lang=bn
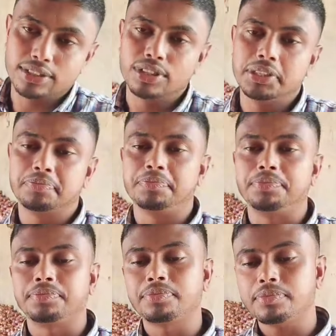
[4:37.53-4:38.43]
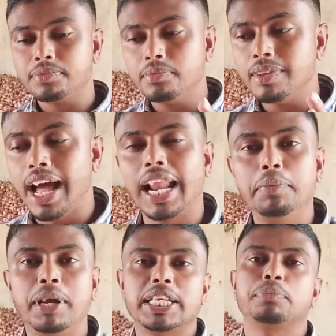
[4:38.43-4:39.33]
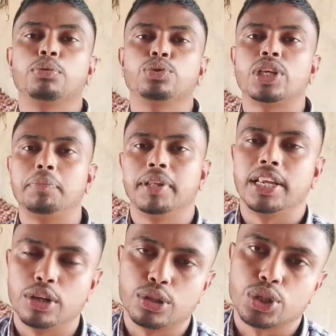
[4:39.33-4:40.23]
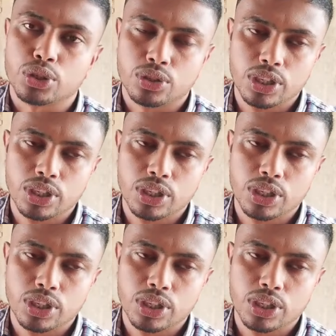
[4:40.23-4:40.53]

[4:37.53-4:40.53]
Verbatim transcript: যদি হালি পেঁয়াজের প্রচুর আমদানি হয় দর্শক